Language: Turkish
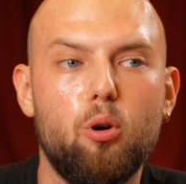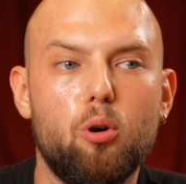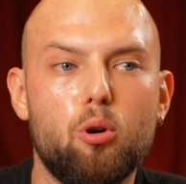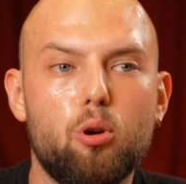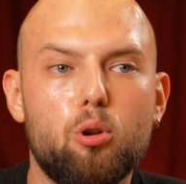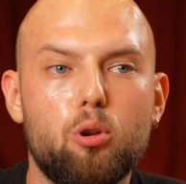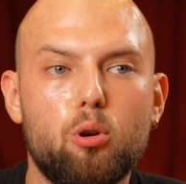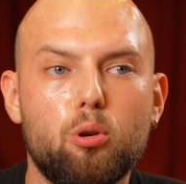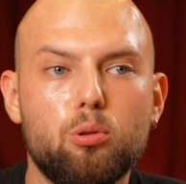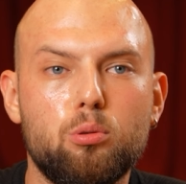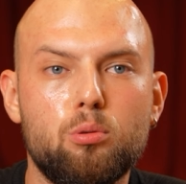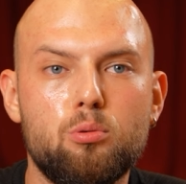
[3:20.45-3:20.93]

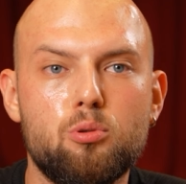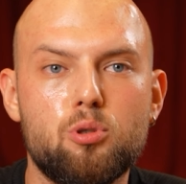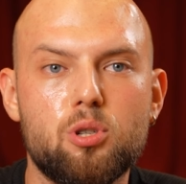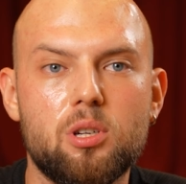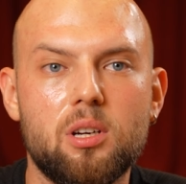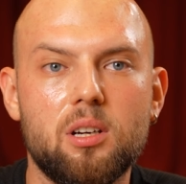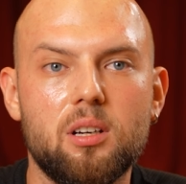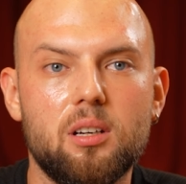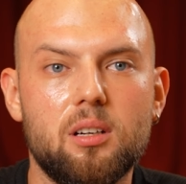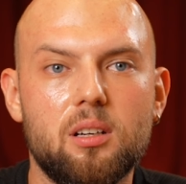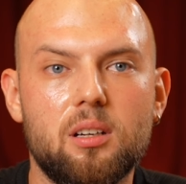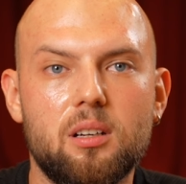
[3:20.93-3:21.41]
Öyle
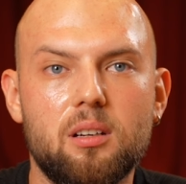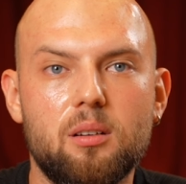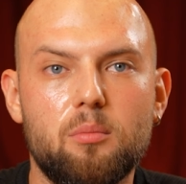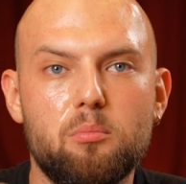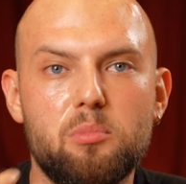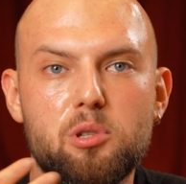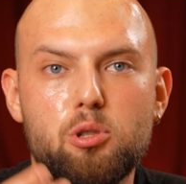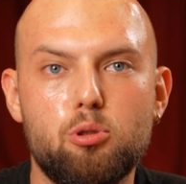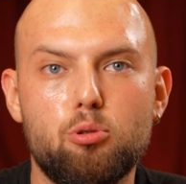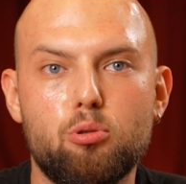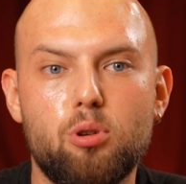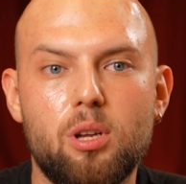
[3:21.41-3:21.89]
olunca
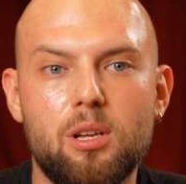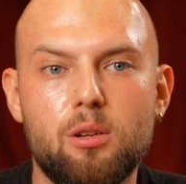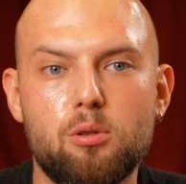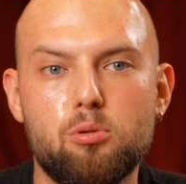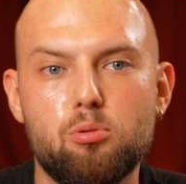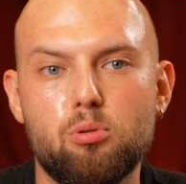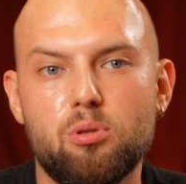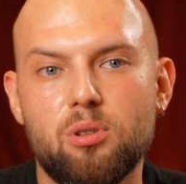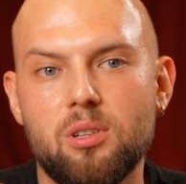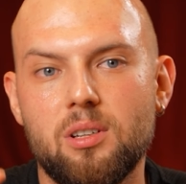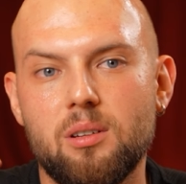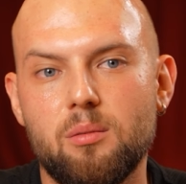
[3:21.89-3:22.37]
bir süre
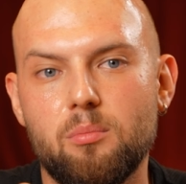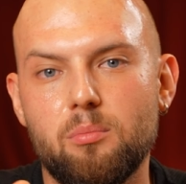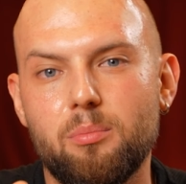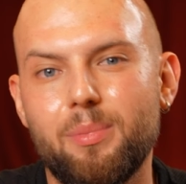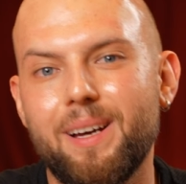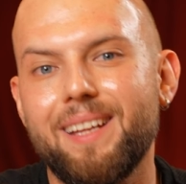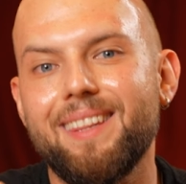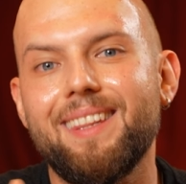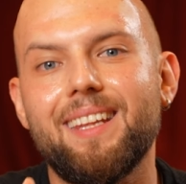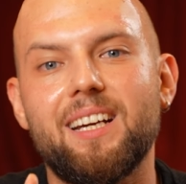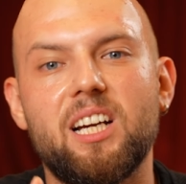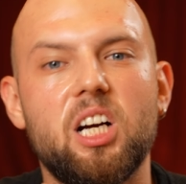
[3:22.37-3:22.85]
sonra
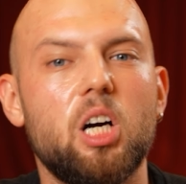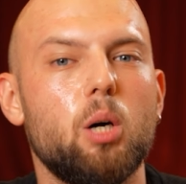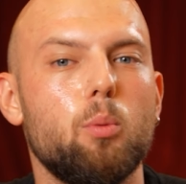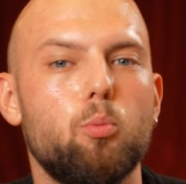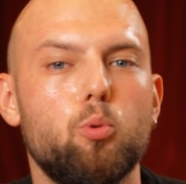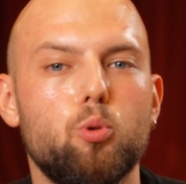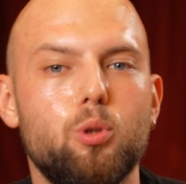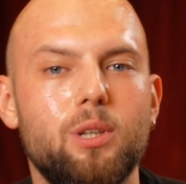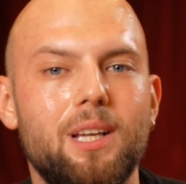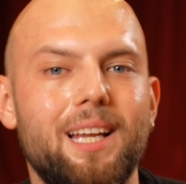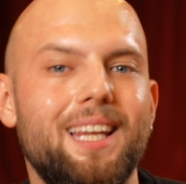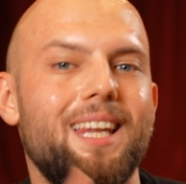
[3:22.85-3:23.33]
ben de
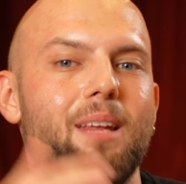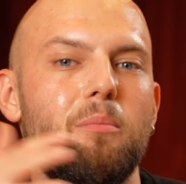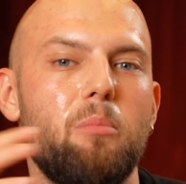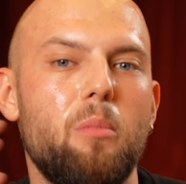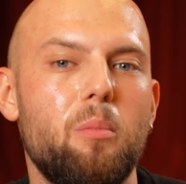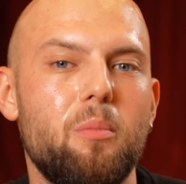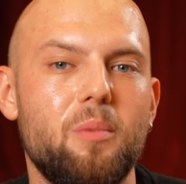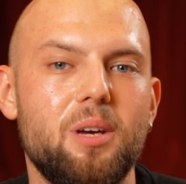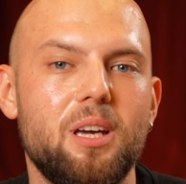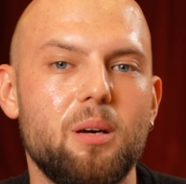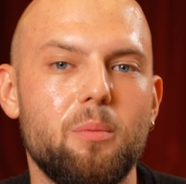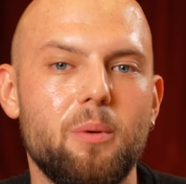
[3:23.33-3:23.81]

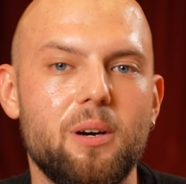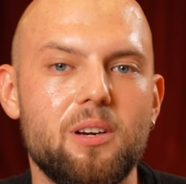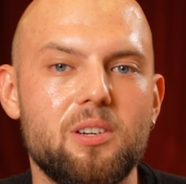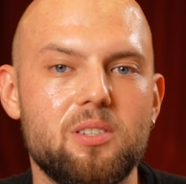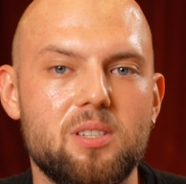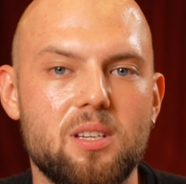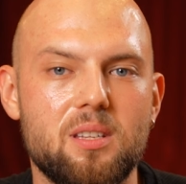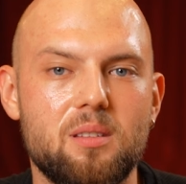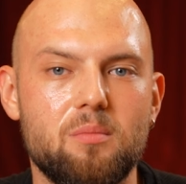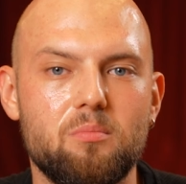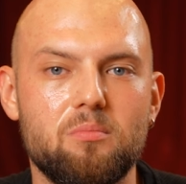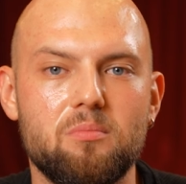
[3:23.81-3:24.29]
kabullenememeye
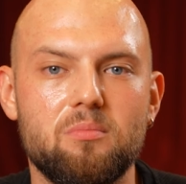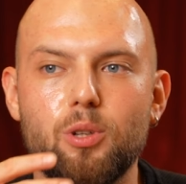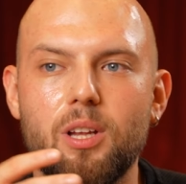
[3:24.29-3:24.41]
başladım.